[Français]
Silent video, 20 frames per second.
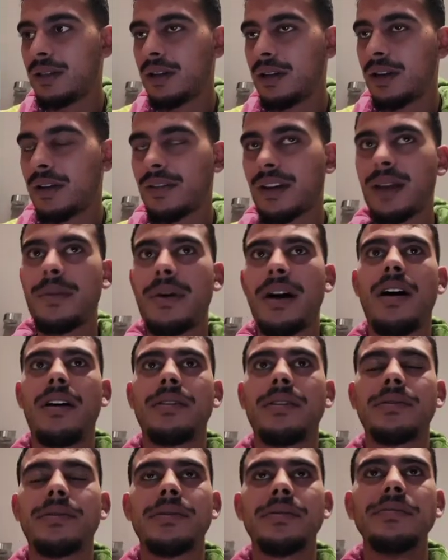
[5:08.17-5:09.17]
vraiment,
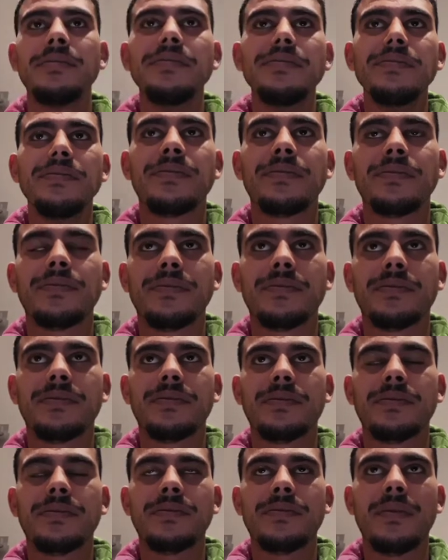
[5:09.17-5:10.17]

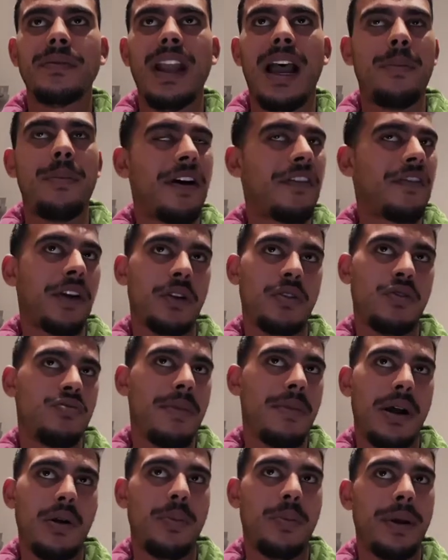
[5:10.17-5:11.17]
à part faire du
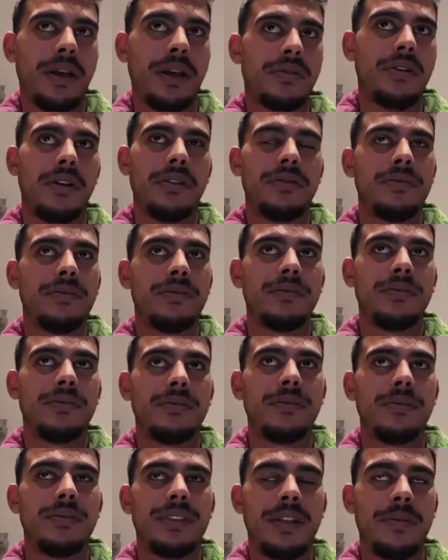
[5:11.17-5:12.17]
mal aux personnes,
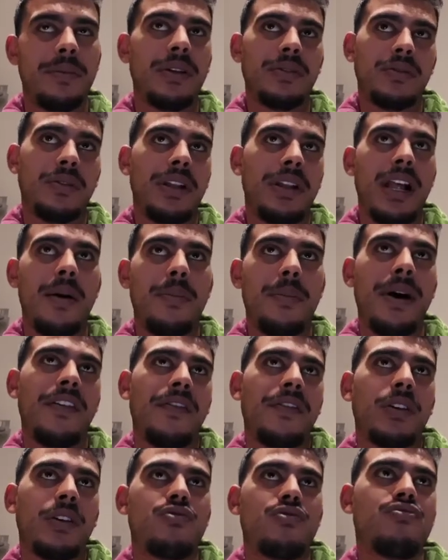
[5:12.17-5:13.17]
ces personnes-là, à part
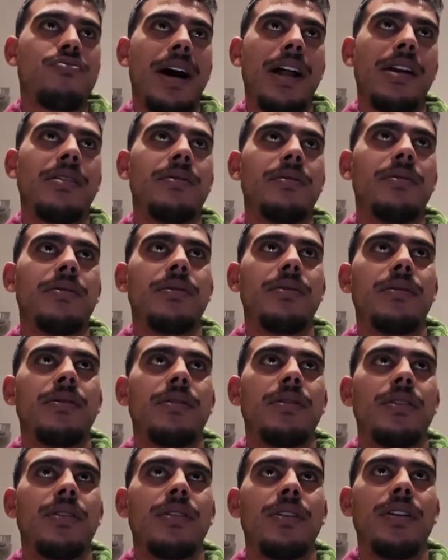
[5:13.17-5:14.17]
faire du mal
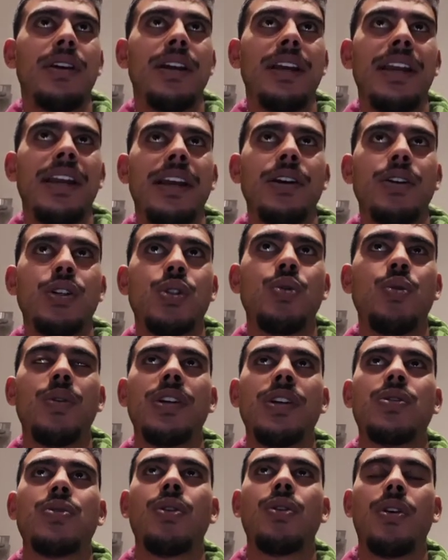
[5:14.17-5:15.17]
et jouer
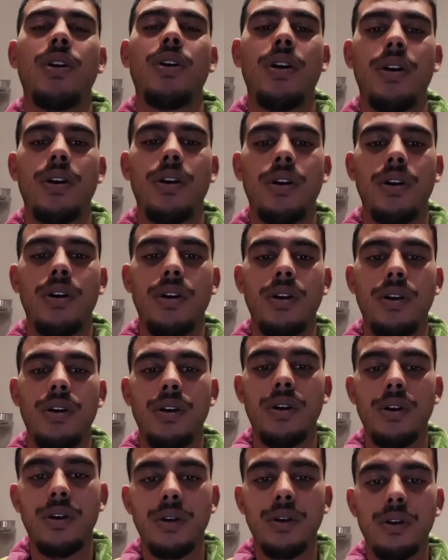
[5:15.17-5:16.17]
sur, euh,
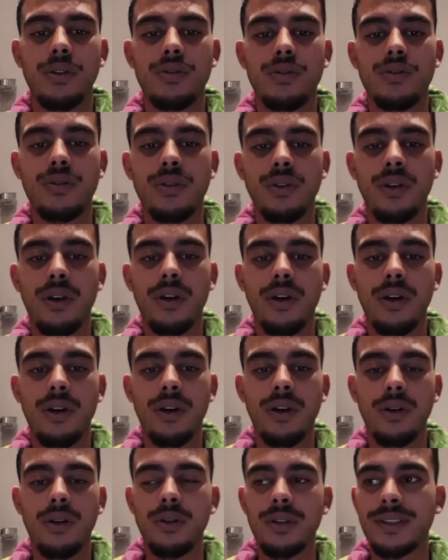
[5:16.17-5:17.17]
euh,
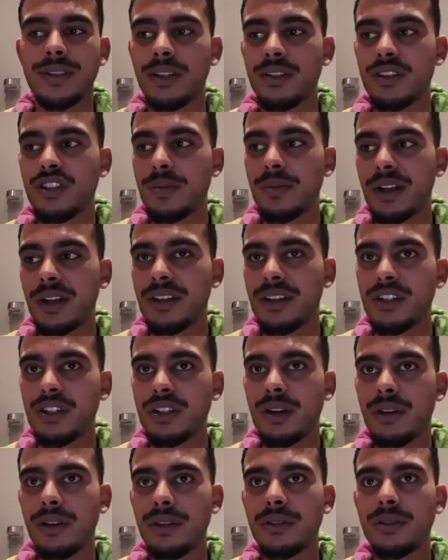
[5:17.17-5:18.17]
le sentiment des
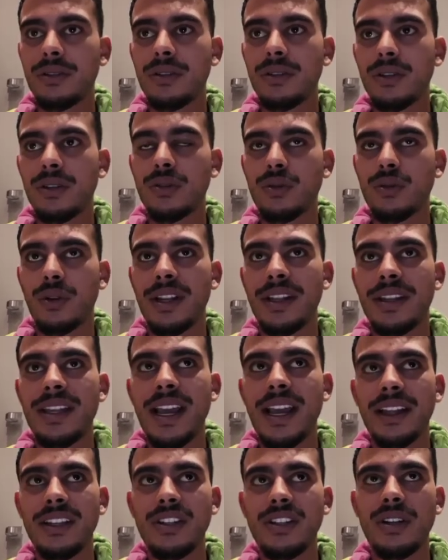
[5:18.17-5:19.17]
gens, sur les
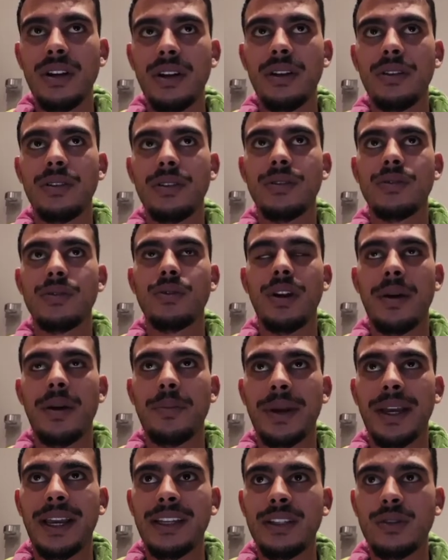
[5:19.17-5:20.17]
nerfs des gens, sur la
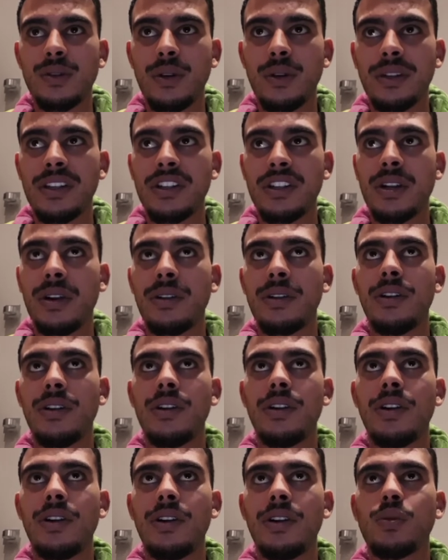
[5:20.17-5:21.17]
pression des gens.
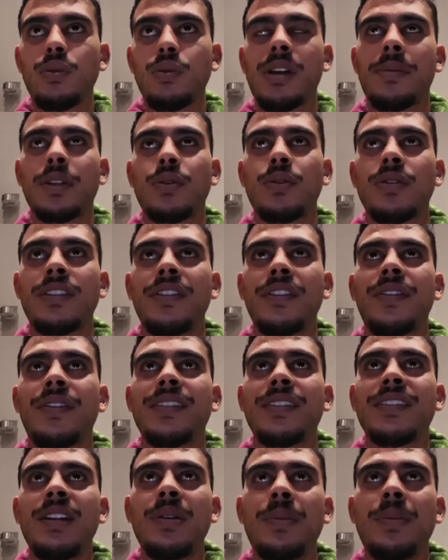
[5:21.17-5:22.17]
Tout ça parce que c'est
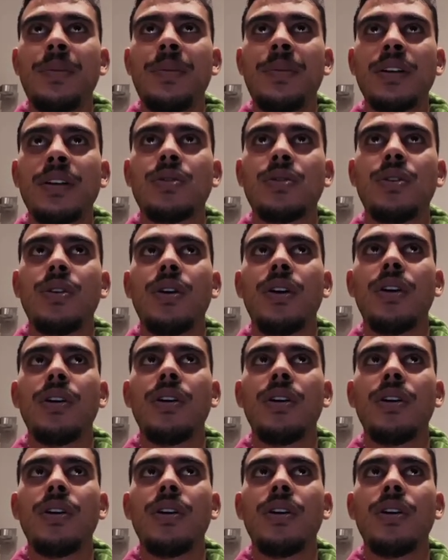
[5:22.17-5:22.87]
facile, parce que,